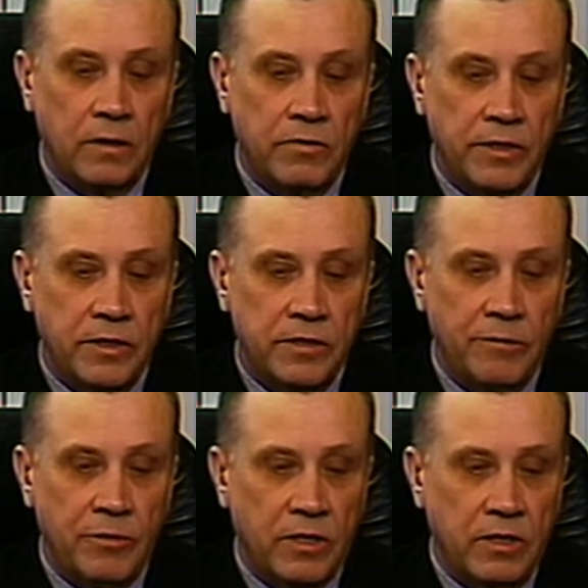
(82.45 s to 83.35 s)
Вы, наверное,
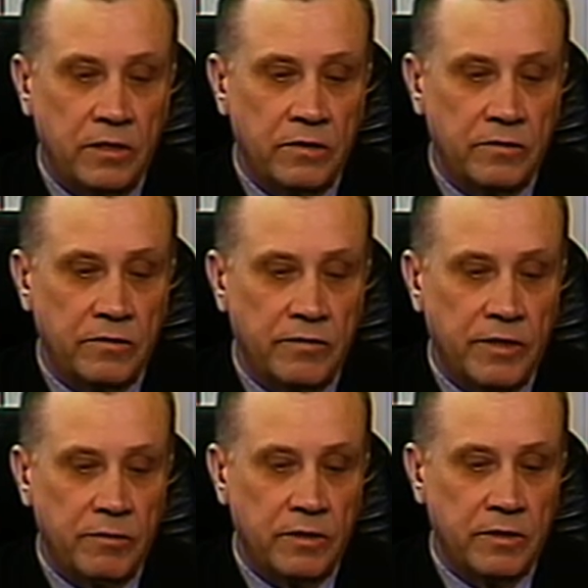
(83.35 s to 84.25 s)
заметили во
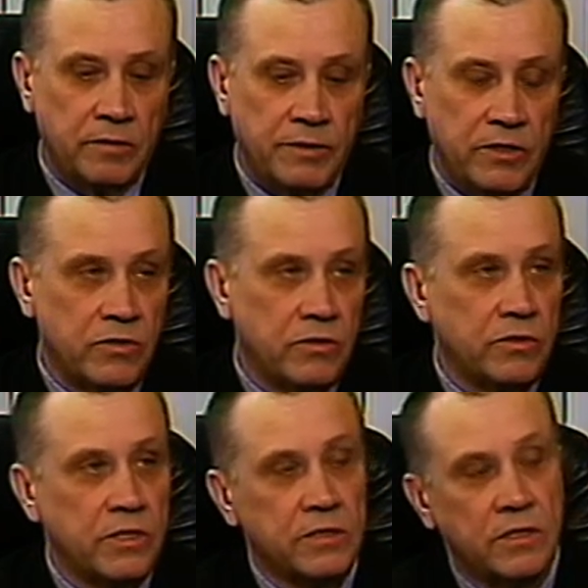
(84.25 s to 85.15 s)
время правительственного
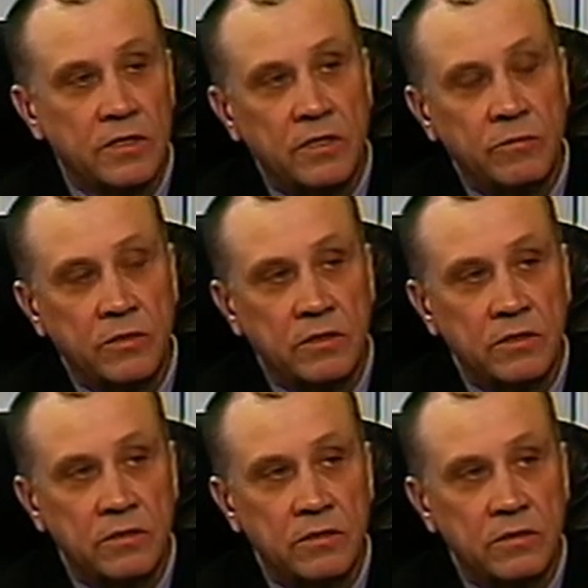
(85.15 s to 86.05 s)
часа, когда мы
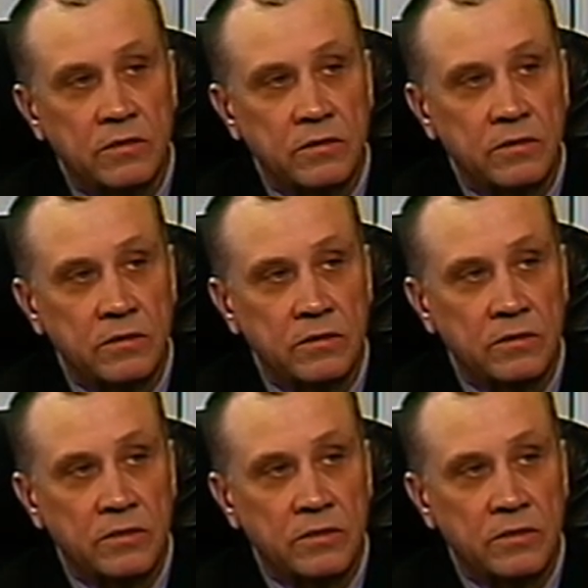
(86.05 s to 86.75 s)
э,